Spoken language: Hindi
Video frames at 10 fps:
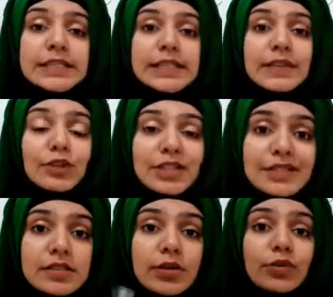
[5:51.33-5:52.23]
जितनी वो
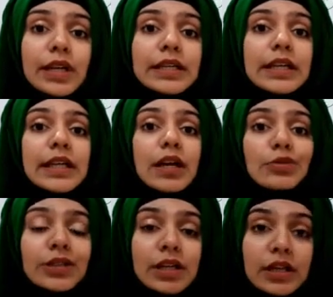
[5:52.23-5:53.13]
तेज़ी से रोटेट करेगा
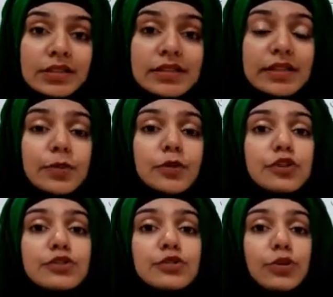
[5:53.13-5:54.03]
उतना करंट ज़्यादा
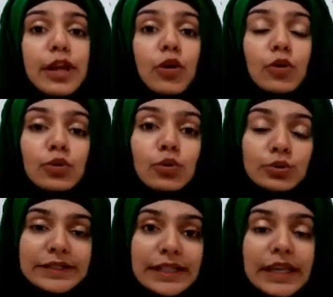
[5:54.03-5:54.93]
प्रोड्यूस हो रहा है और
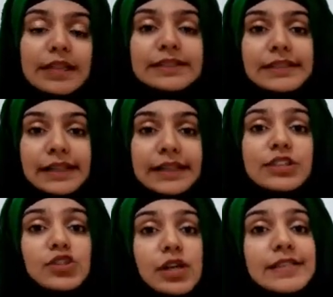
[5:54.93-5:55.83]
उतना
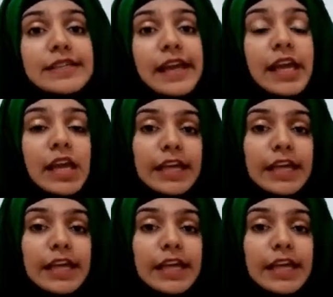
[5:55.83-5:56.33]
ज़्यादा चांस है